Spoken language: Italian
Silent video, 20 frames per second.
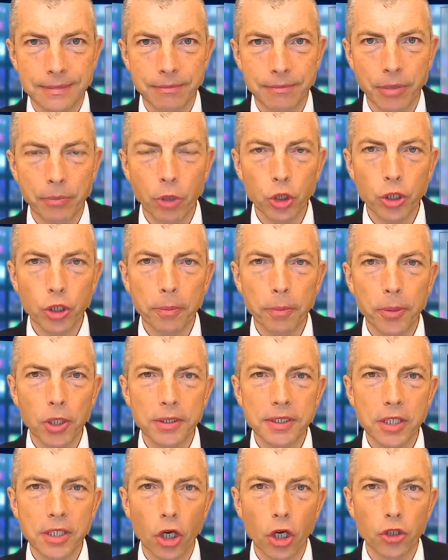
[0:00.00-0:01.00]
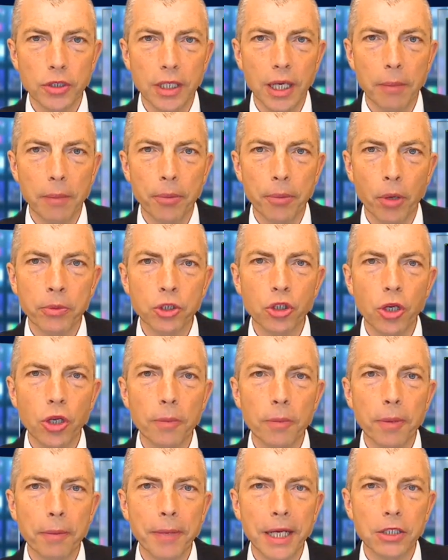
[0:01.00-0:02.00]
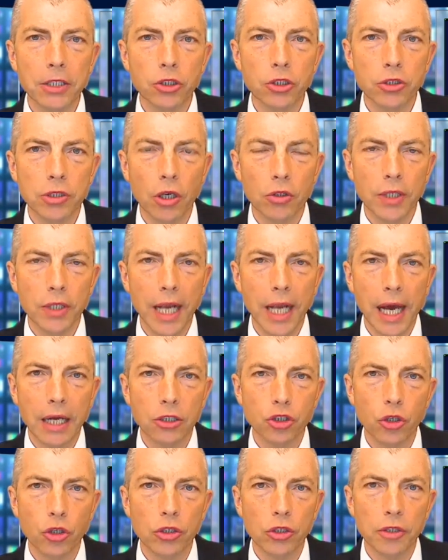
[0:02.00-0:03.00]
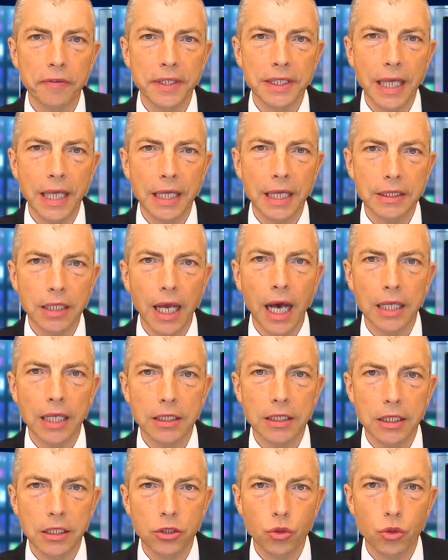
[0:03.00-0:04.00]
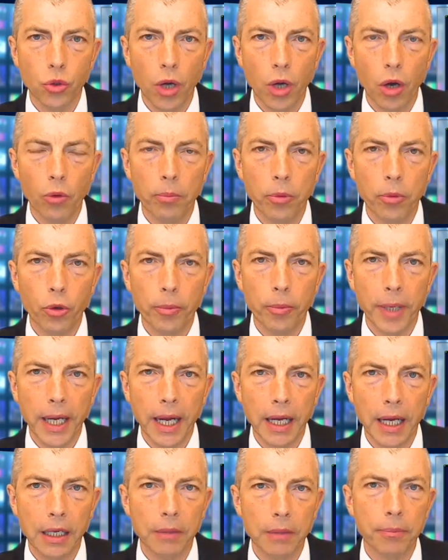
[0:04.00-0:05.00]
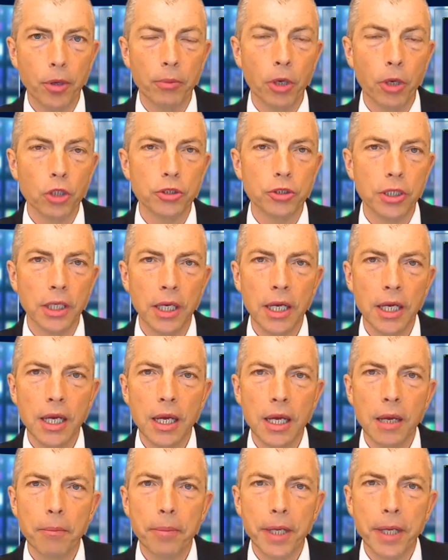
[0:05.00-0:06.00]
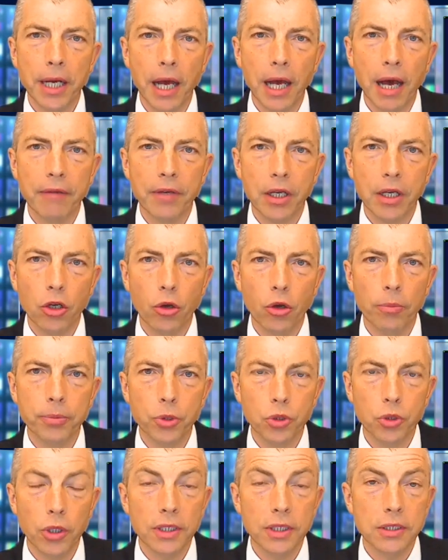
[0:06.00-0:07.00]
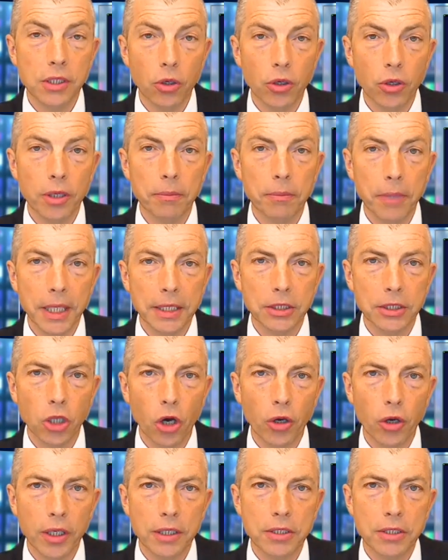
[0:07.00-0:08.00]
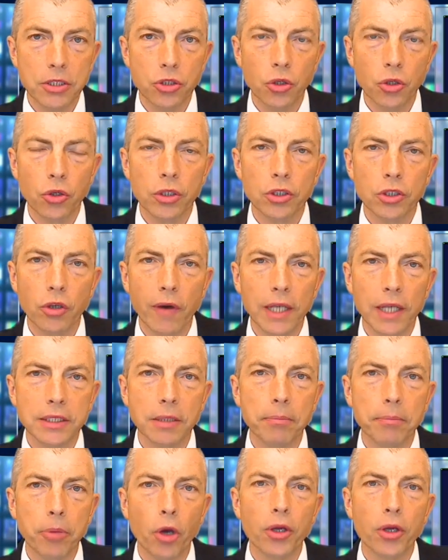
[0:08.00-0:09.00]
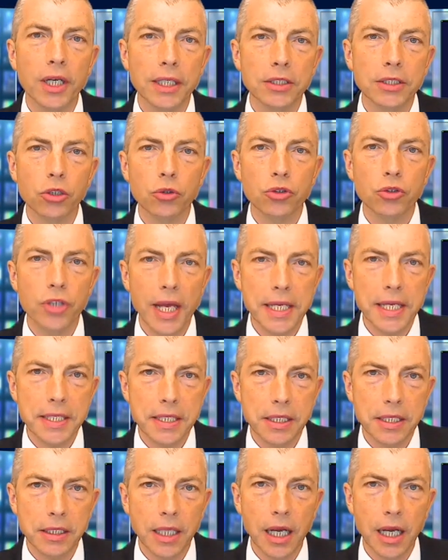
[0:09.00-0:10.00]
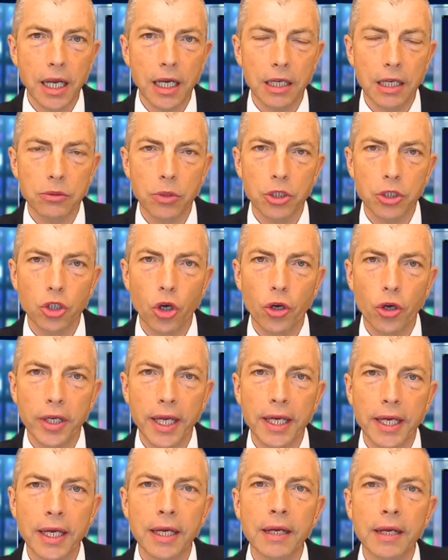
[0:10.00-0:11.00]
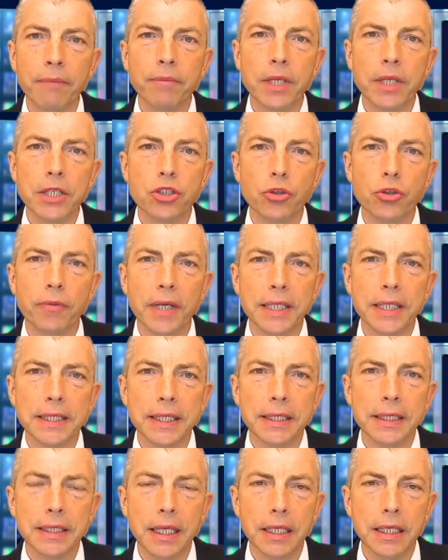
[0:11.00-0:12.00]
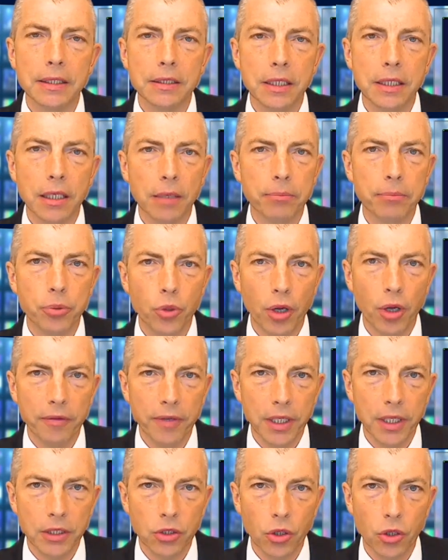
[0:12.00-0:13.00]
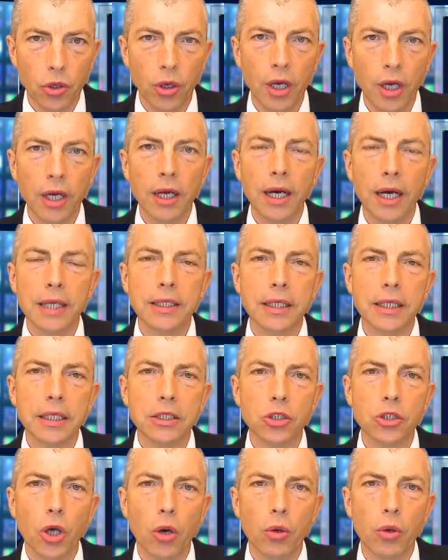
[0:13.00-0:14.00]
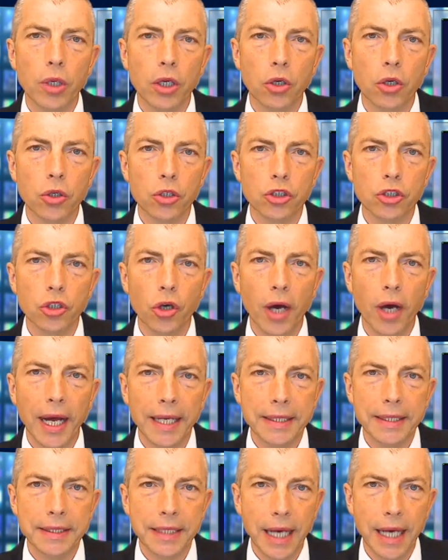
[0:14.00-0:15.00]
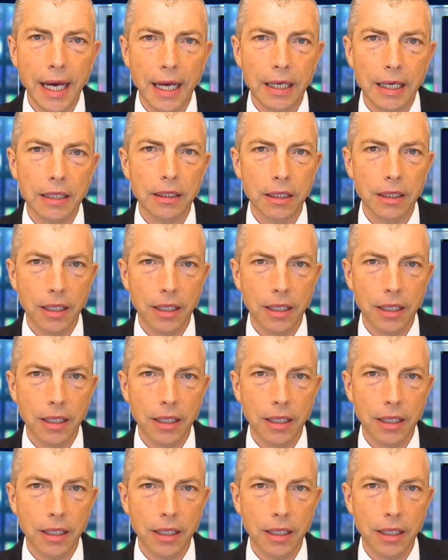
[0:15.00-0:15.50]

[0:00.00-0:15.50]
Per molti poliziotti le promozioni per merito straordinario sono diventate addirittura un boomerang. Promossi per aver compiuto azioni meritorie si sono ritrovati poi retrocessi nelle graduatorie dei sovrintendenti e pur avendo aderito a un ricorso al TAR